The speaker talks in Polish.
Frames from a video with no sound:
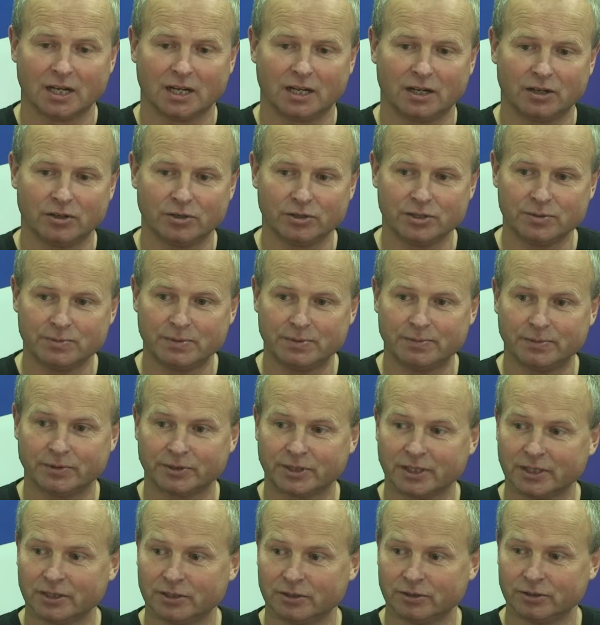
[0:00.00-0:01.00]
a oni mimo
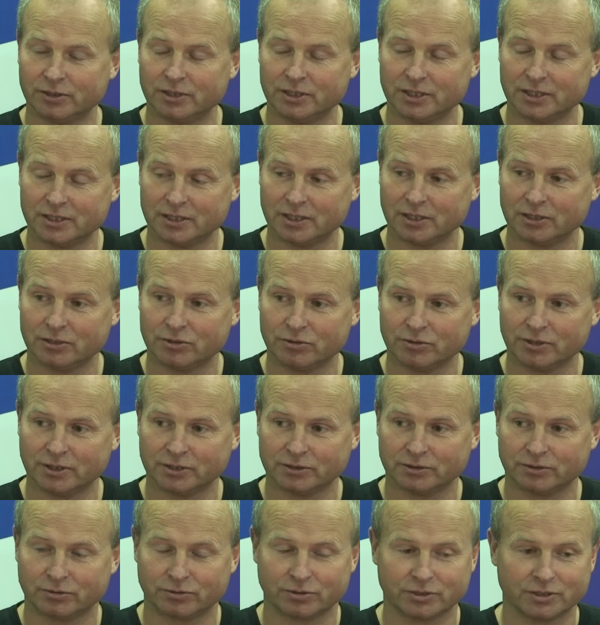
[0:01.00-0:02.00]
tego i jedna i druga
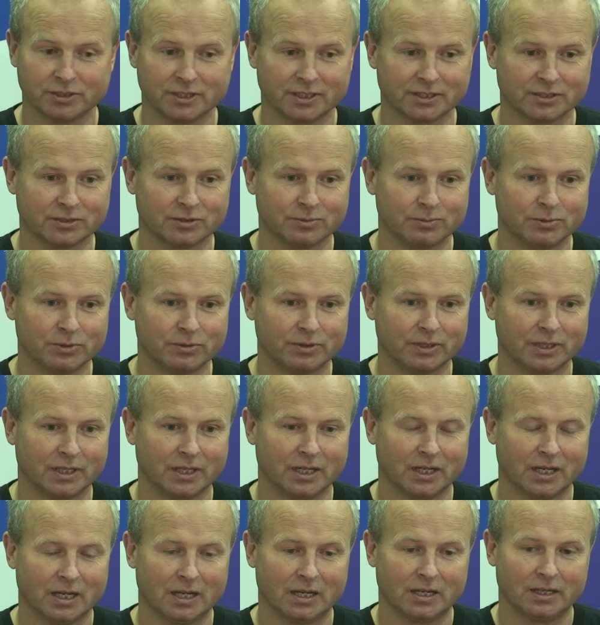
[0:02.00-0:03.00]
drużyna zrobiła
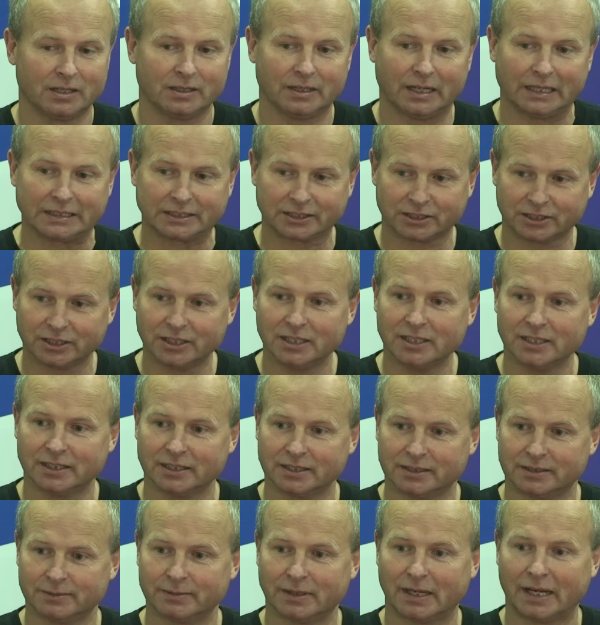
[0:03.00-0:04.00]
aż tyle
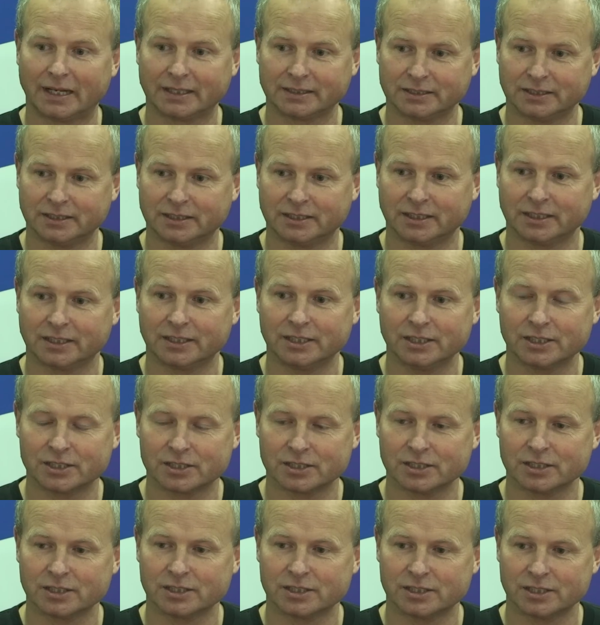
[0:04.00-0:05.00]
akcji
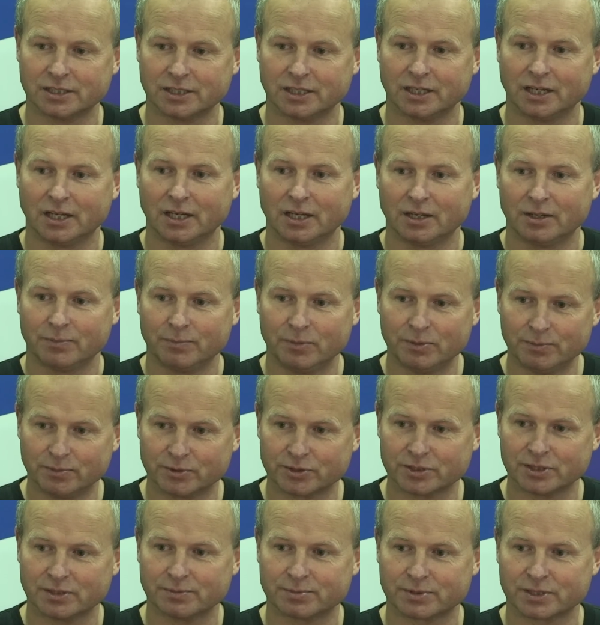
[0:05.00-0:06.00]
technicznych, gdzie mimo,
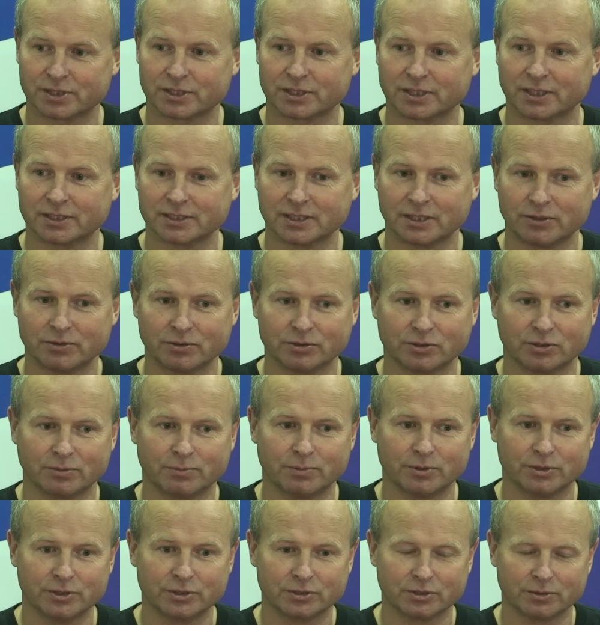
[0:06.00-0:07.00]
że im przeszkadzało to
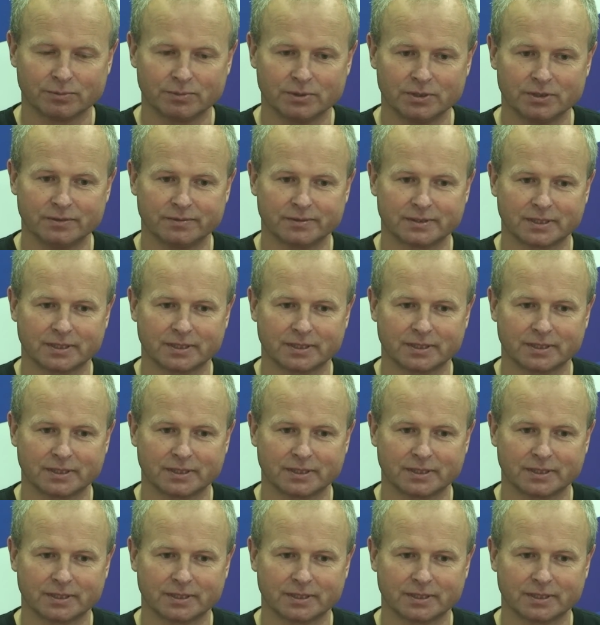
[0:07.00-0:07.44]
boisko, byli w